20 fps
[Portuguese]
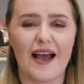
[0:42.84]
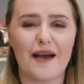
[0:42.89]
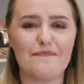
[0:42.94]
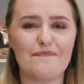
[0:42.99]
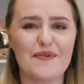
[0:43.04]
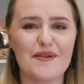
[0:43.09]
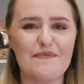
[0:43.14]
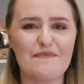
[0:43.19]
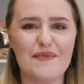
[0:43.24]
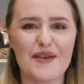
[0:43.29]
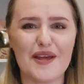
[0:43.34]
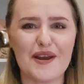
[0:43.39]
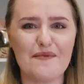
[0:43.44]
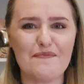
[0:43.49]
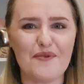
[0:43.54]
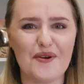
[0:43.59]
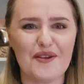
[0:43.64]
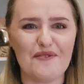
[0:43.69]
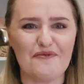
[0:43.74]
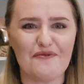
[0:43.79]
A primeira
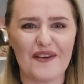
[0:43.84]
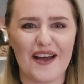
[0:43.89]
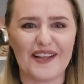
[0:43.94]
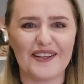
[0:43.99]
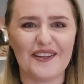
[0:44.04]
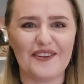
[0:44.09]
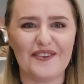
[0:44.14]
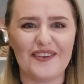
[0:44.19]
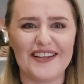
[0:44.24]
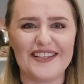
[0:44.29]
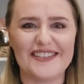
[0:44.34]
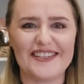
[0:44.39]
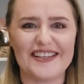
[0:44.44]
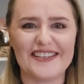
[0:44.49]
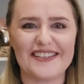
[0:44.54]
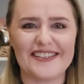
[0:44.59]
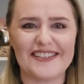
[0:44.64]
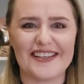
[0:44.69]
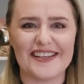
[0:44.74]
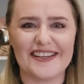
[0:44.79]
borrifada do Elise
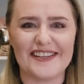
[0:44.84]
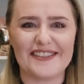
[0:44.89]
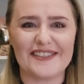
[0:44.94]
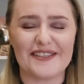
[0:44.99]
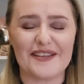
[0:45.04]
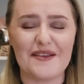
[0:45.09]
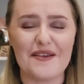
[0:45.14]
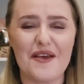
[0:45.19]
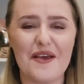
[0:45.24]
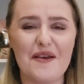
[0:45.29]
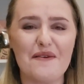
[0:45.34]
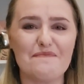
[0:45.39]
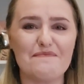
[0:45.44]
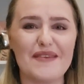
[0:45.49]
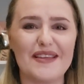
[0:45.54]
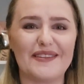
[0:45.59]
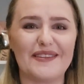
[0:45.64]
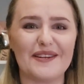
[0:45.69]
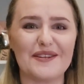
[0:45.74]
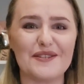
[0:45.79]
Suxy
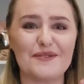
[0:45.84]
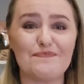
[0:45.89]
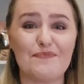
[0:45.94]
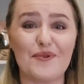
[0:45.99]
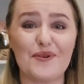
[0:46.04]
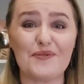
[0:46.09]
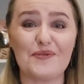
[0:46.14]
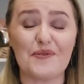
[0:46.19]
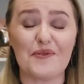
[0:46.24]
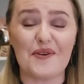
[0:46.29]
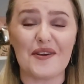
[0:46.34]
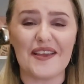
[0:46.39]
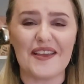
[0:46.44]
me transportou